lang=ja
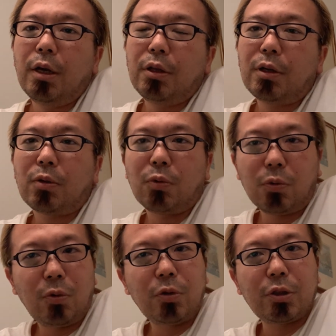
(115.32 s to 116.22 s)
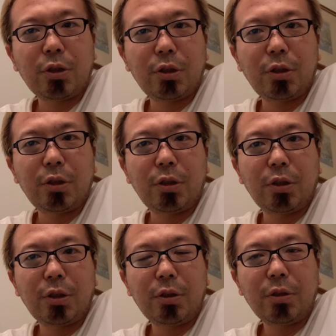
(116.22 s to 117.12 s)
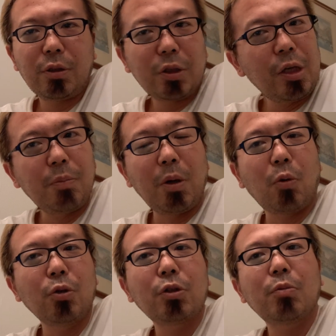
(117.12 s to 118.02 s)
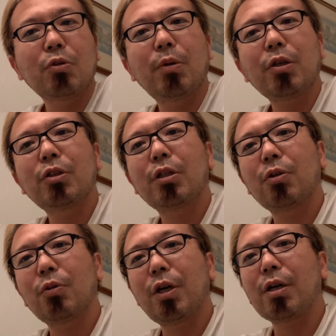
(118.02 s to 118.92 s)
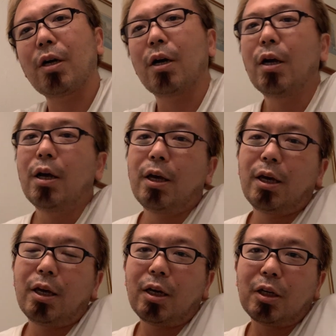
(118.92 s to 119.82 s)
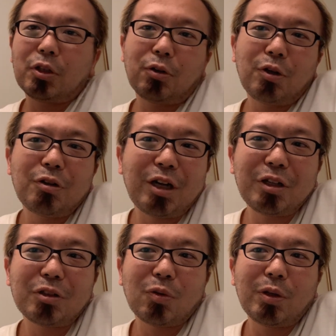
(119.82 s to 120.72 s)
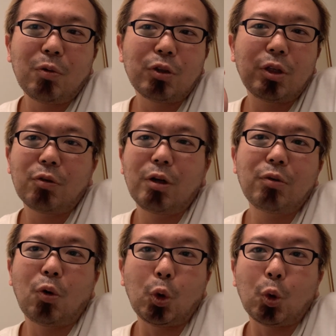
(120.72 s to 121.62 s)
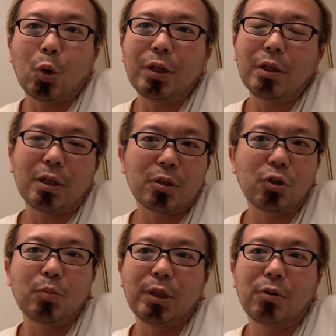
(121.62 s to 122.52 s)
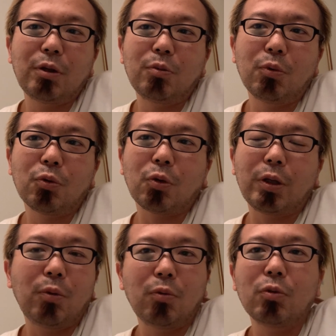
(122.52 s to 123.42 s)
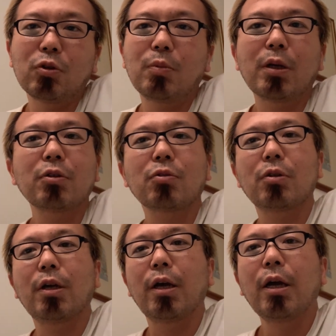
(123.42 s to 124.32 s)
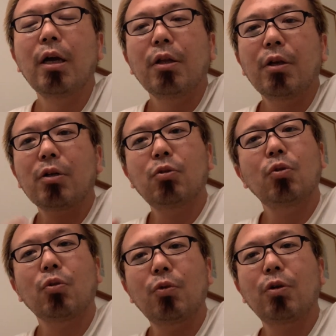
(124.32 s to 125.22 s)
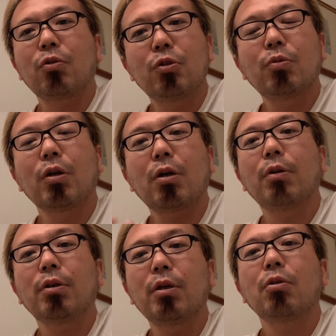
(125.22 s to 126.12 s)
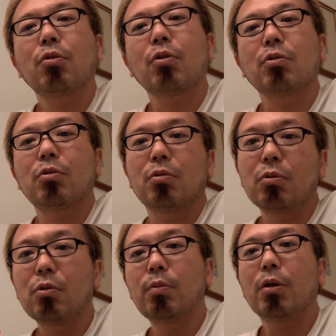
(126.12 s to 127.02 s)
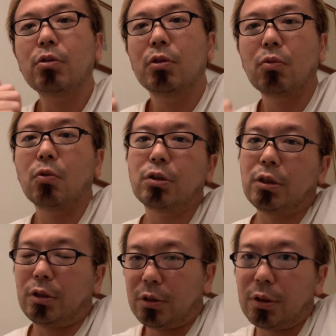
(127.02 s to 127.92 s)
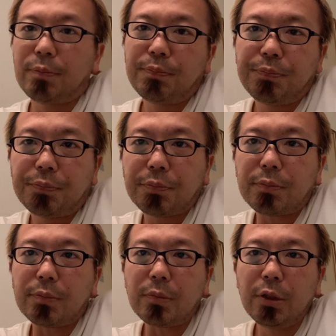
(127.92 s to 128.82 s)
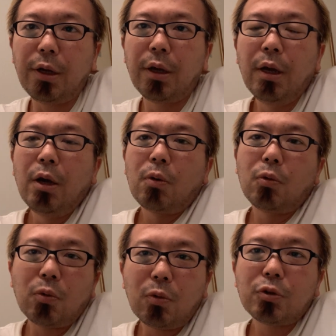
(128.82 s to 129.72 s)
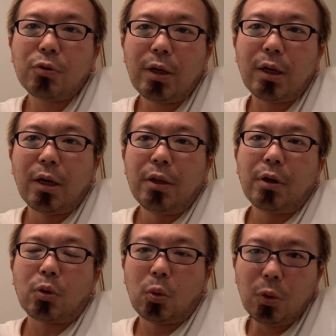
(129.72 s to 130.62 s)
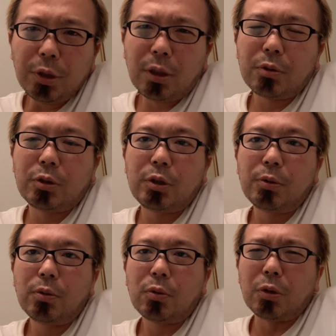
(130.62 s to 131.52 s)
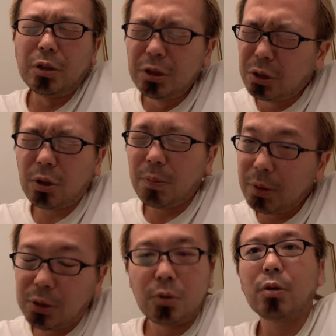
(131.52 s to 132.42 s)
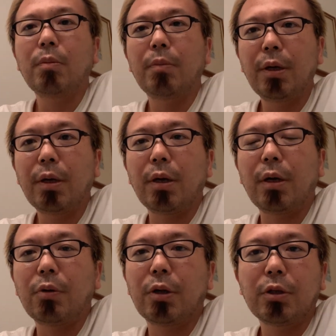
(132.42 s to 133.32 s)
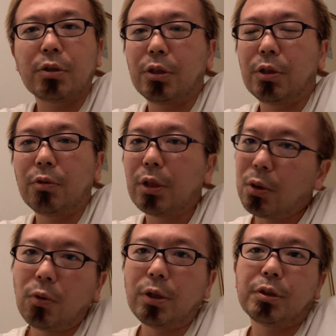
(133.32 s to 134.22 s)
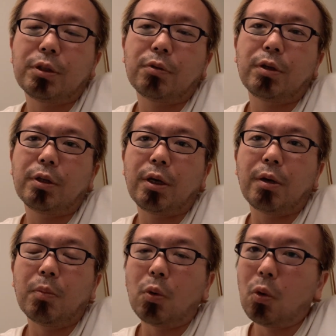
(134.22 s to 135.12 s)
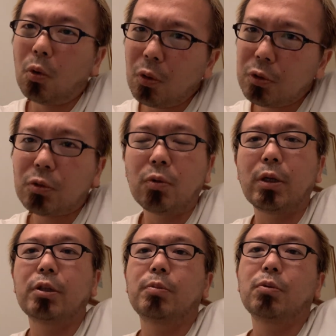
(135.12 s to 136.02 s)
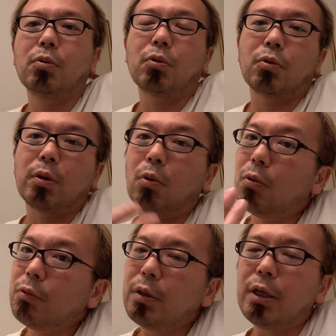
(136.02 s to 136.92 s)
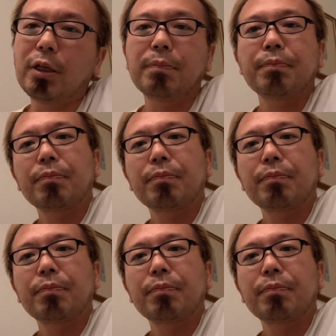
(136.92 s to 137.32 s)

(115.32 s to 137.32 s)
なんかこのコーチね、まあ、コーチングも素晴らしいけどなんか、えー、がしてくれる話とかね教えてくれることとかねなんか進めてくれるのとかね本当に素晴らしくてなんかそういうのに触れると自分が変わっていける気がする素晴らしいコーチじゃないですか。ね、このコーチはなんかとにかく自分のこと一生懸命一生懸命あの話聞いてくれて応援してくれてもう心の底から自分のことをねこんなに